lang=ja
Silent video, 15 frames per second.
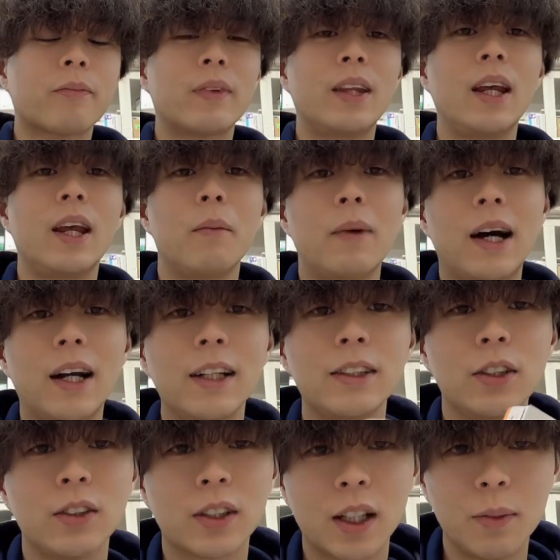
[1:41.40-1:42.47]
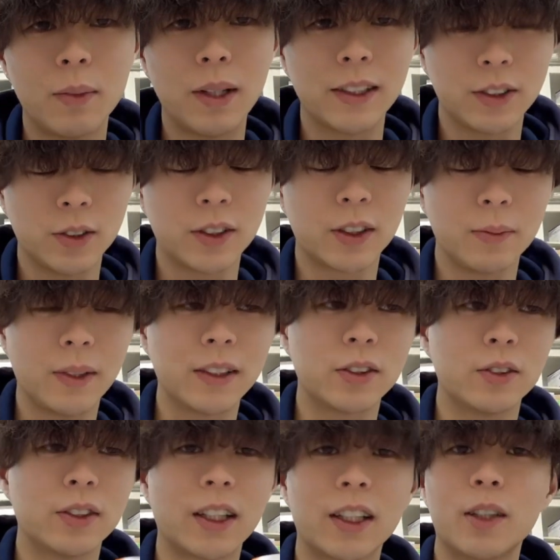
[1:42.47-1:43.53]
でアレジオンとかは正直
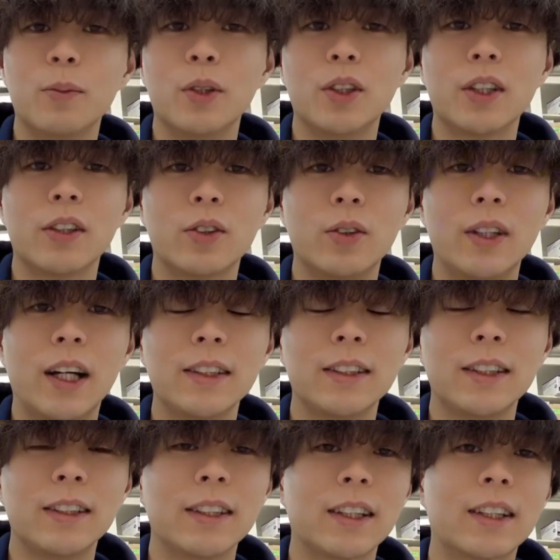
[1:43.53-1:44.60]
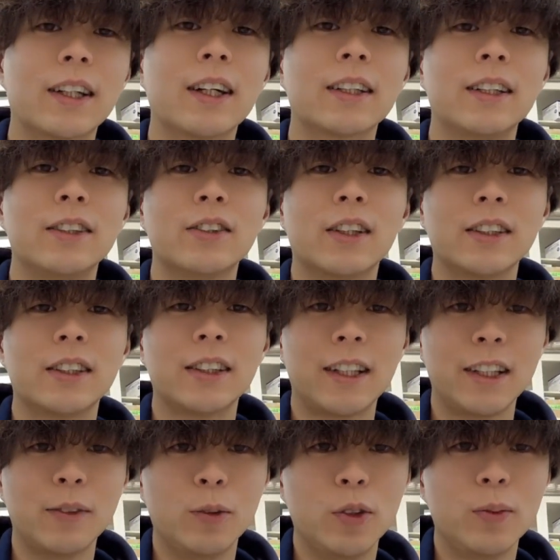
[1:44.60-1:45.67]
さっきも言った通り安全性が高かったりするから市販
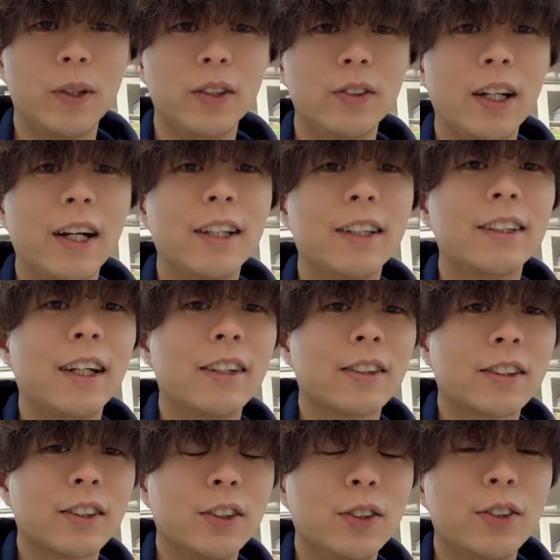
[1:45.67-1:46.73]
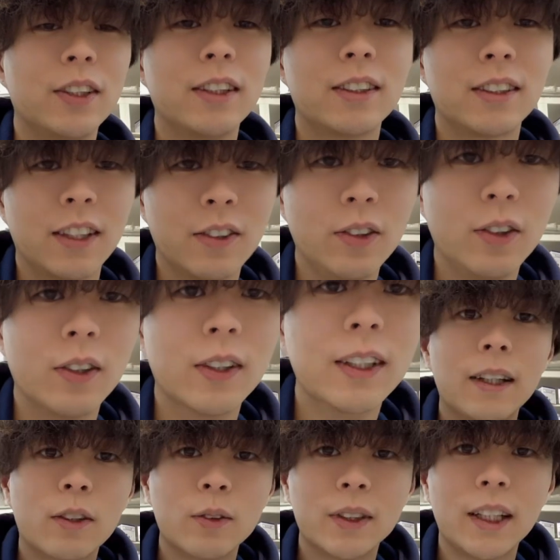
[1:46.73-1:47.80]
にも売られてたりとかするんですけど、
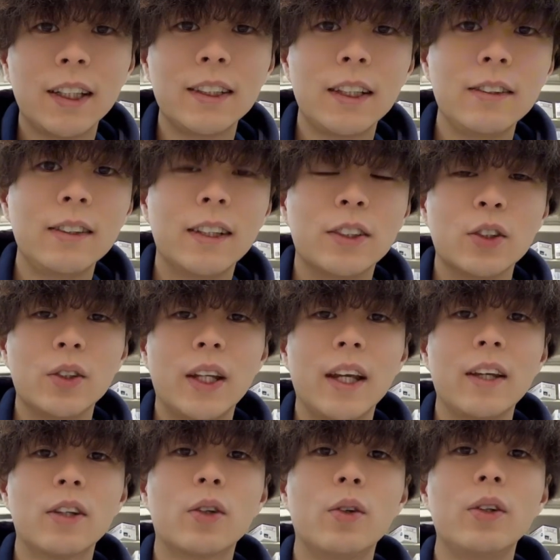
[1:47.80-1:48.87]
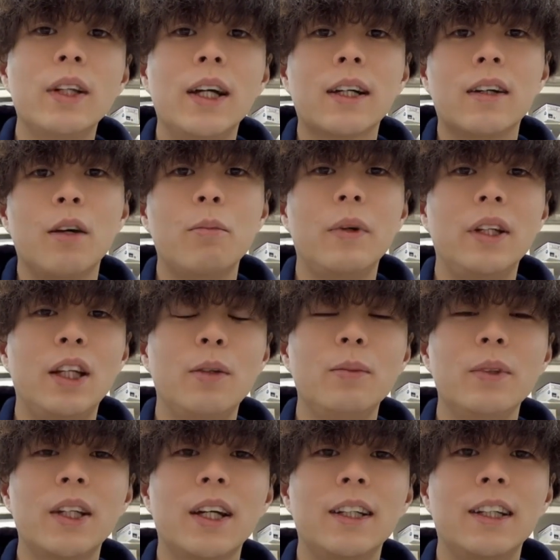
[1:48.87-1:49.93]
でこのザイザルですよね、これなんかやっぱり
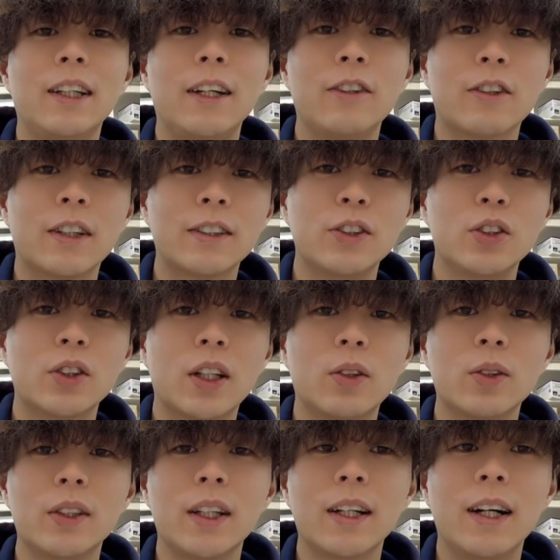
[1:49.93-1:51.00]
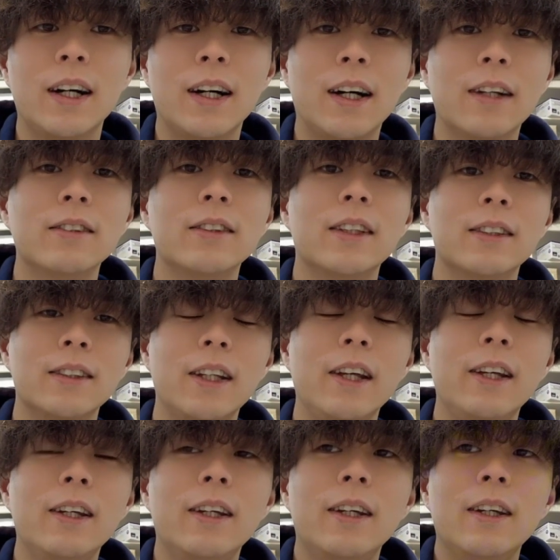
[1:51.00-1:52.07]
眠気が出たりとかする可能性があるんですね。
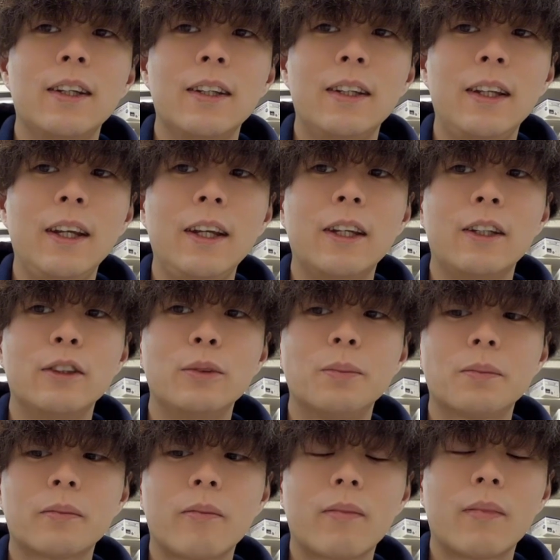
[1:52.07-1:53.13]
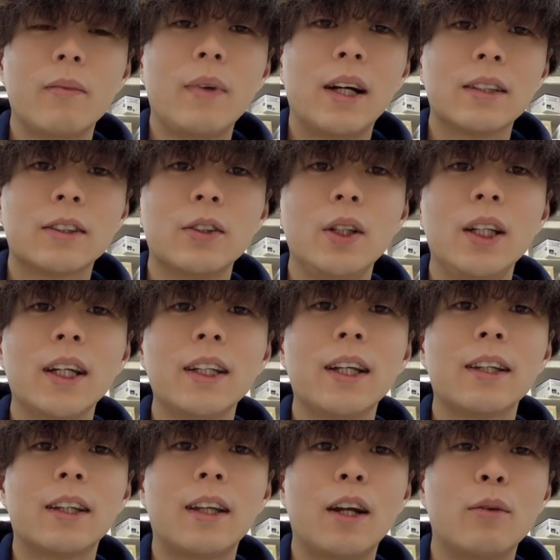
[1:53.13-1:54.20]
でそれだけ
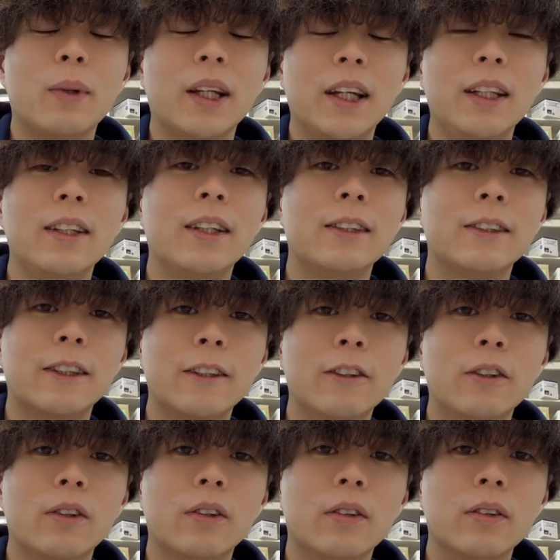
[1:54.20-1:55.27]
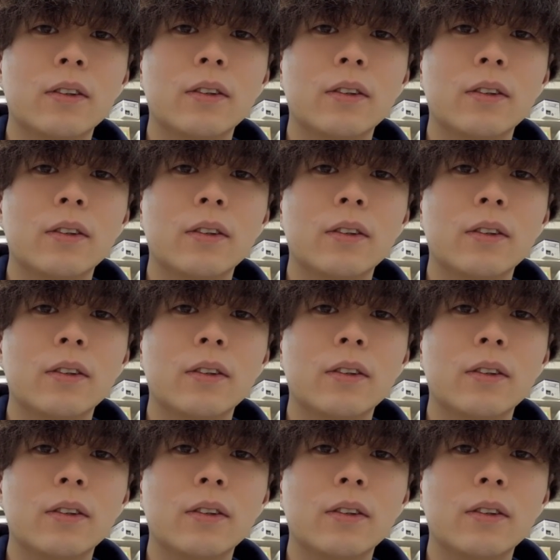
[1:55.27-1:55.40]
だったらまだいいんですけど、